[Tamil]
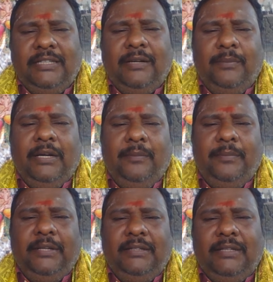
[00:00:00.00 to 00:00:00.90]
சிறப்பாக
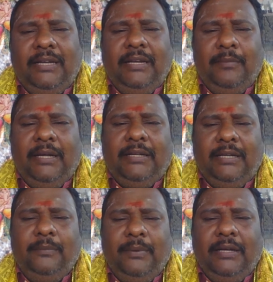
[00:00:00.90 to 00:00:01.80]
படித்து நல்ல
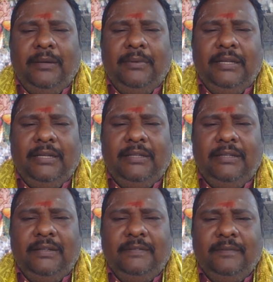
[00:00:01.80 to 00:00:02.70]
மார்க் எடுப்பாங்க
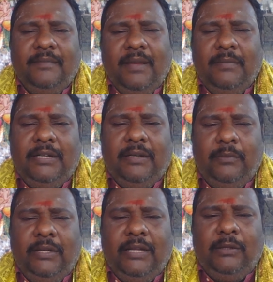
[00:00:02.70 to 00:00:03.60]
அப்படிங்கிறது மறுக்க
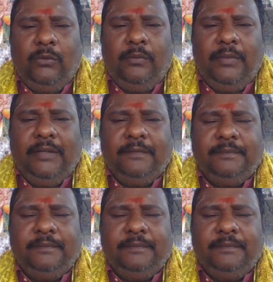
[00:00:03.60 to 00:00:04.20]
முடியாத உண்மை